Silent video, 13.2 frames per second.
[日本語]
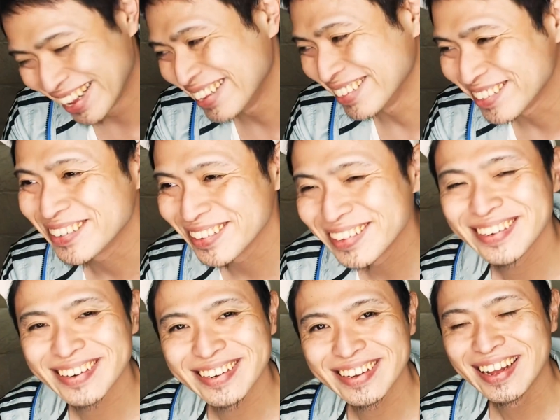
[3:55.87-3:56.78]
なの
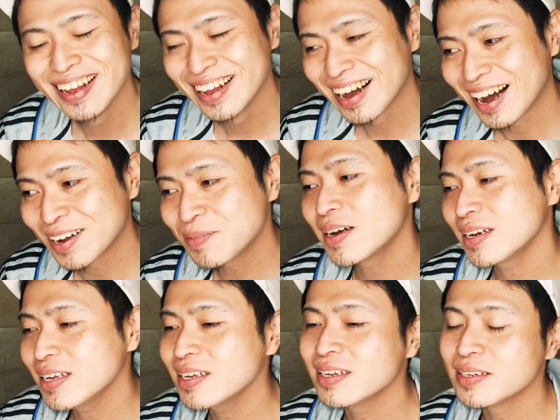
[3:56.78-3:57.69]
あま
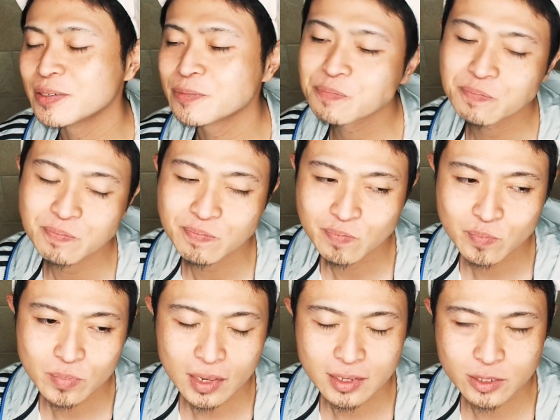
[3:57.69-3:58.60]
り
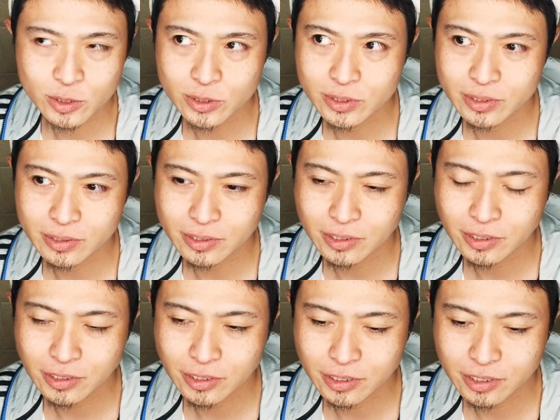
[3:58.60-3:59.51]
そ
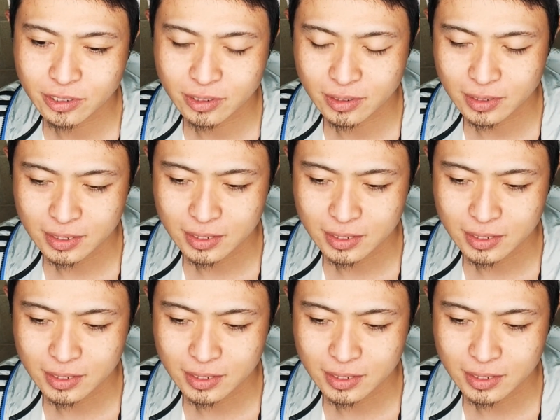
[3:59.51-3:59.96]
の